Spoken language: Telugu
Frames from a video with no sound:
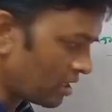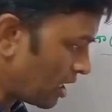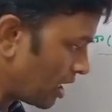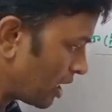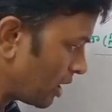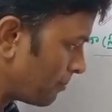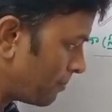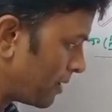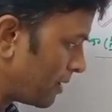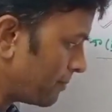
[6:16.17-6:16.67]

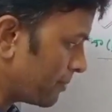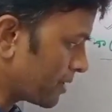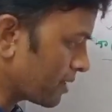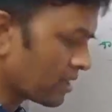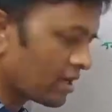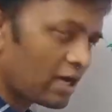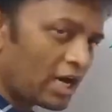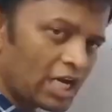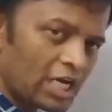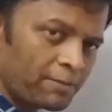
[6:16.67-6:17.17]
కార్లు పాపర్
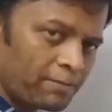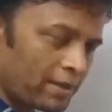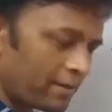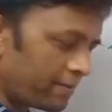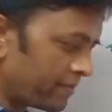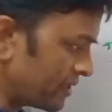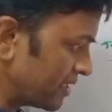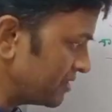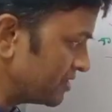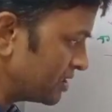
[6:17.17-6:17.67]
కార్లు
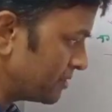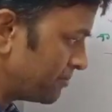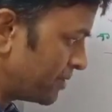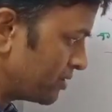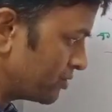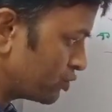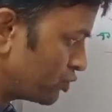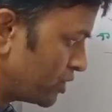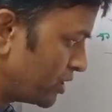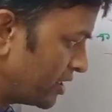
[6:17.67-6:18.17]
పాపర్ ఏం
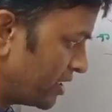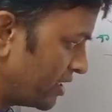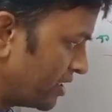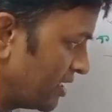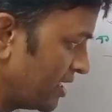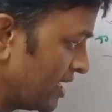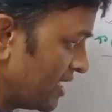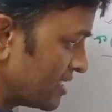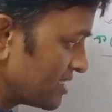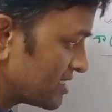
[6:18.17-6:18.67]
చెప్పాడు చూడండి
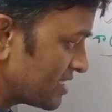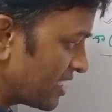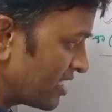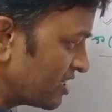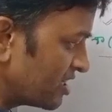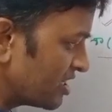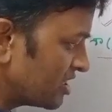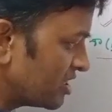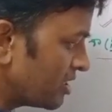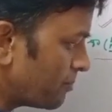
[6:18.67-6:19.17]

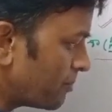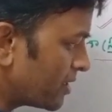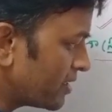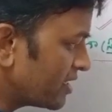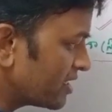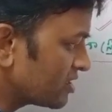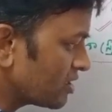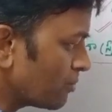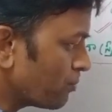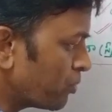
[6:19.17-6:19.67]

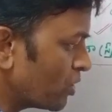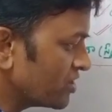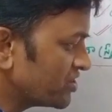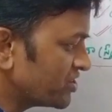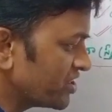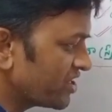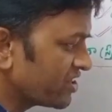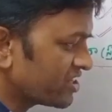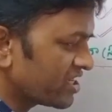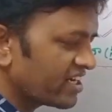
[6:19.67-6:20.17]
సరిదిద్దబడ్డ తప్పుల
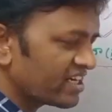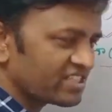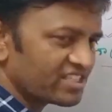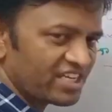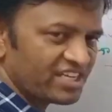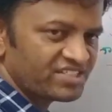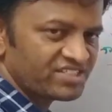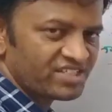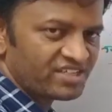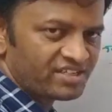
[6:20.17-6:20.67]
చరిత్రని
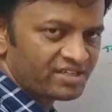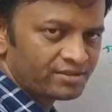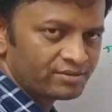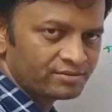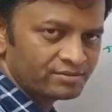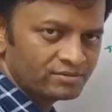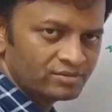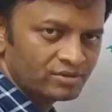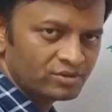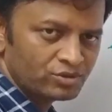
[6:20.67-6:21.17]
సైన్స్
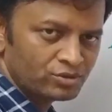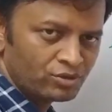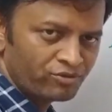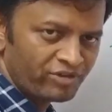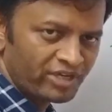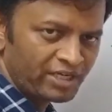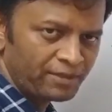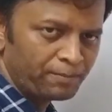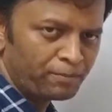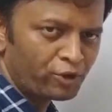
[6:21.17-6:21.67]
అన్నాడు సో
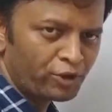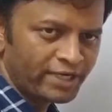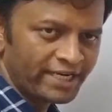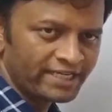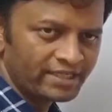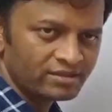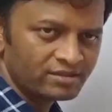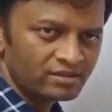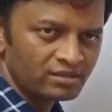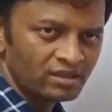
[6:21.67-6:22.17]
వెరీ
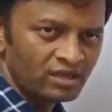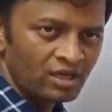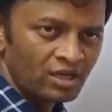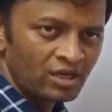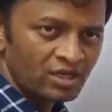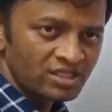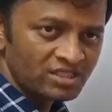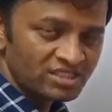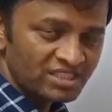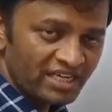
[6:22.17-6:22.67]
ఇంపార్టెంట్
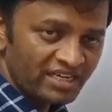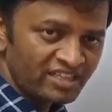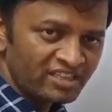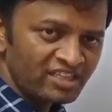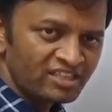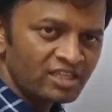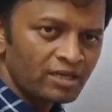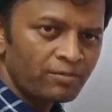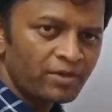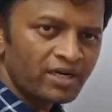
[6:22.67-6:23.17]

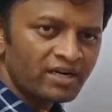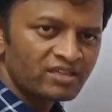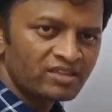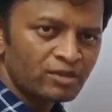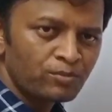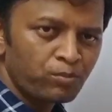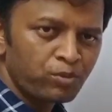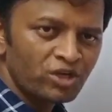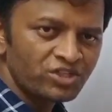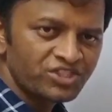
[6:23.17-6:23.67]
సరిదిద్దబడ్డ
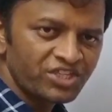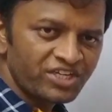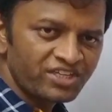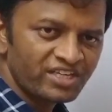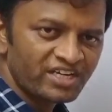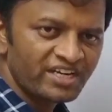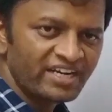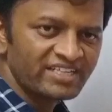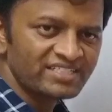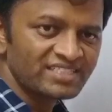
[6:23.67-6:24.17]
తప్పుల
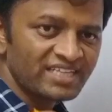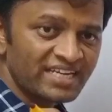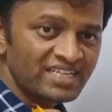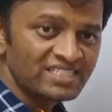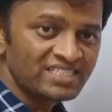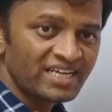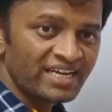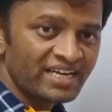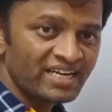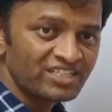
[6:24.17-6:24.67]
చరిత్రని
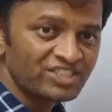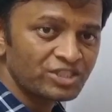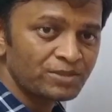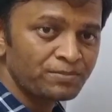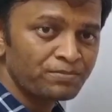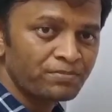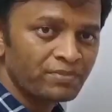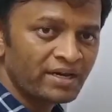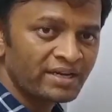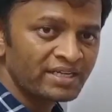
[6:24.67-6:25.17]
సైన్స్ అన్న
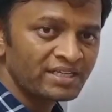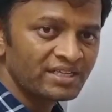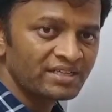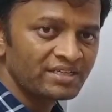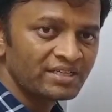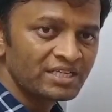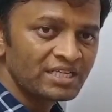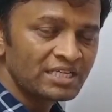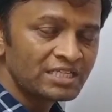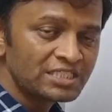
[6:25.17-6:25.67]
అని
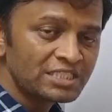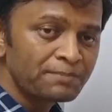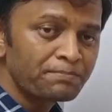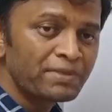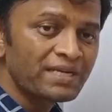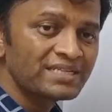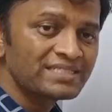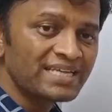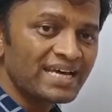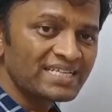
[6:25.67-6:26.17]
చెప్పిన